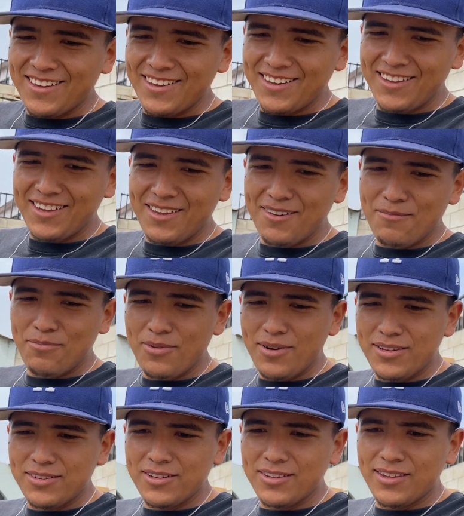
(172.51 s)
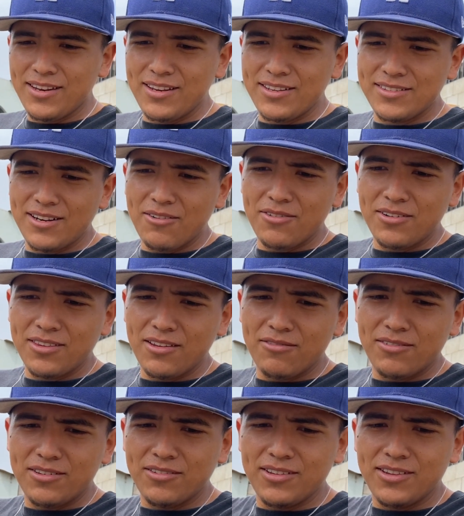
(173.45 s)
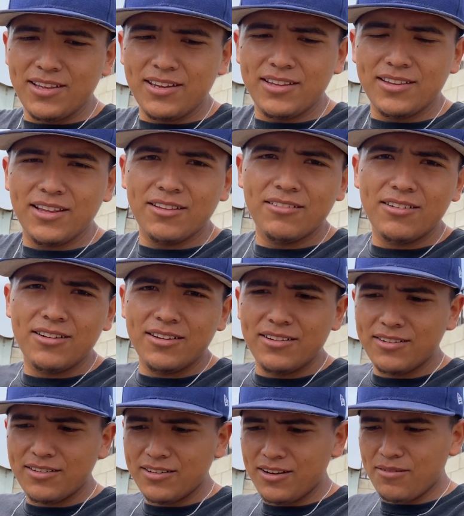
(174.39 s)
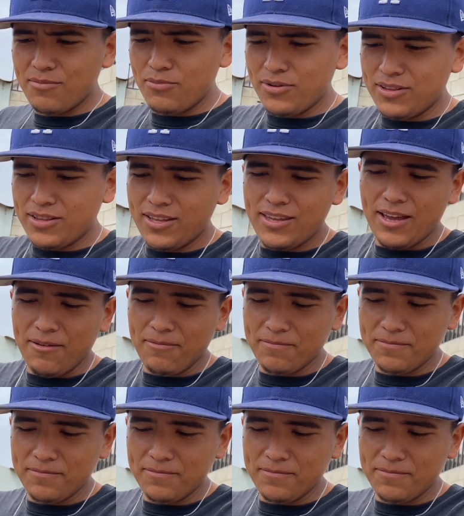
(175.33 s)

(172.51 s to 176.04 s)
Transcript: Y pues ahorita les grabo ahorita cuando ande quitando el, puente ya.